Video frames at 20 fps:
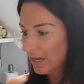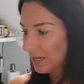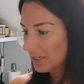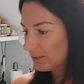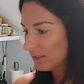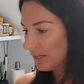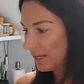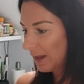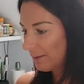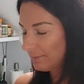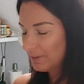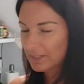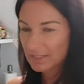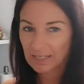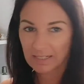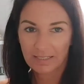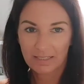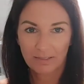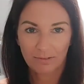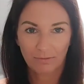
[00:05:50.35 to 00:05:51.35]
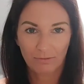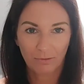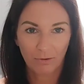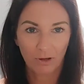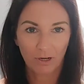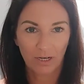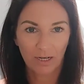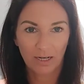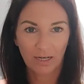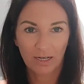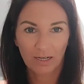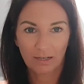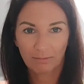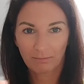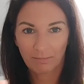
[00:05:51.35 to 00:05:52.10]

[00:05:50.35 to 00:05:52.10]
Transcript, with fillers: Also ich habe das jetzt von